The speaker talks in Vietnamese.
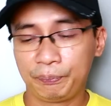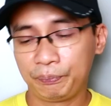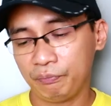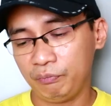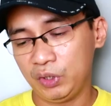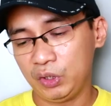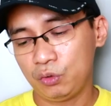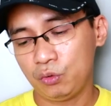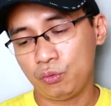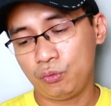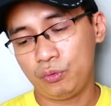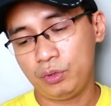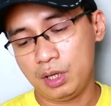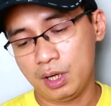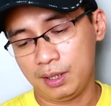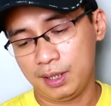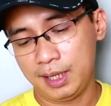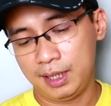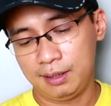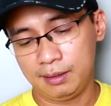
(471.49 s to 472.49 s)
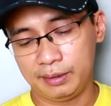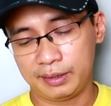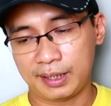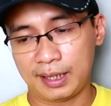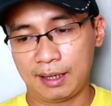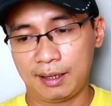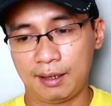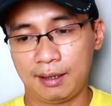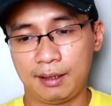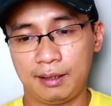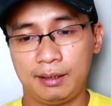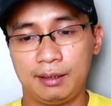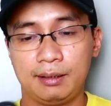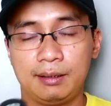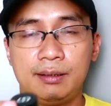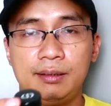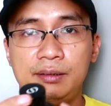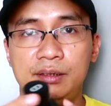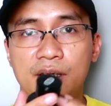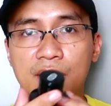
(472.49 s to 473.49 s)
ví dụ như ở đây là chai
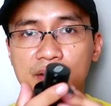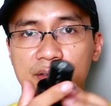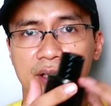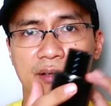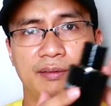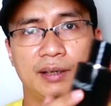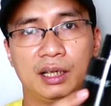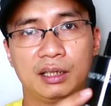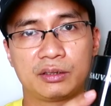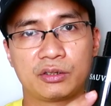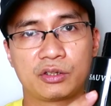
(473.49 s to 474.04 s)
Dior Sauvage